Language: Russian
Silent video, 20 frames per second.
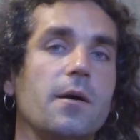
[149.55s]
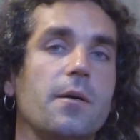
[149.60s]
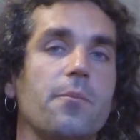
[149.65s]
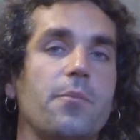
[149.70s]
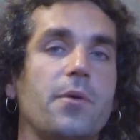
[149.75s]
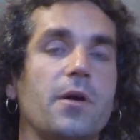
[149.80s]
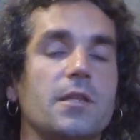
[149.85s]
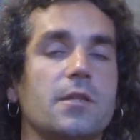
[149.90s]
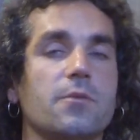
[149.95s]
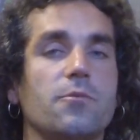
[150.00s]

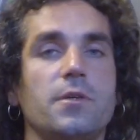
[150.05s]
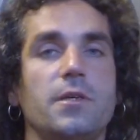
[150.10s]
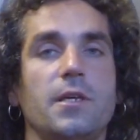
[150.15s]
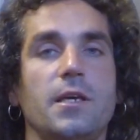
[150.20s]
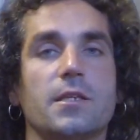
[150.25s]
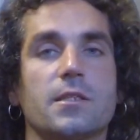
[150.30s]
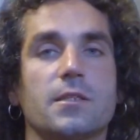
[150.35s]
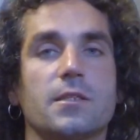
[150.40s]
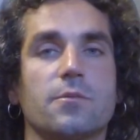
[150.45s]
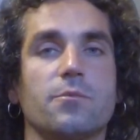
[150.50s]
поэтому
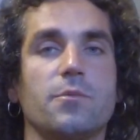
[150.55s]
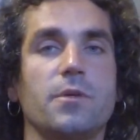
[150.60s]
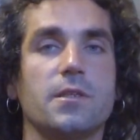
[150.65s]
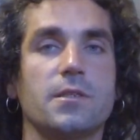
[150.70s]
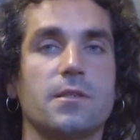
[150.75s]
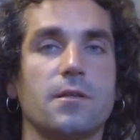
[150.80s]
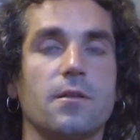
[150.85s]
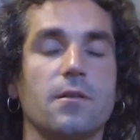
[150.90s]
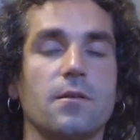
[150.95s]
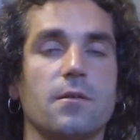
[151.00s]
есть
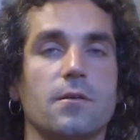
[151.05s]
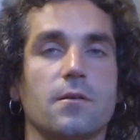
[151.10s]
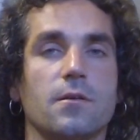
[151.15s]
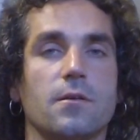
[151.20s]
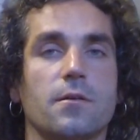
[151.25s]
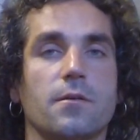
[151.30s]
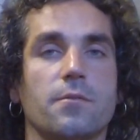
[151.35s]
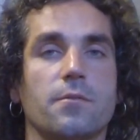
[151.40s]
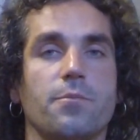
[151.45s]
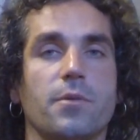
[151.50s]
смысл э,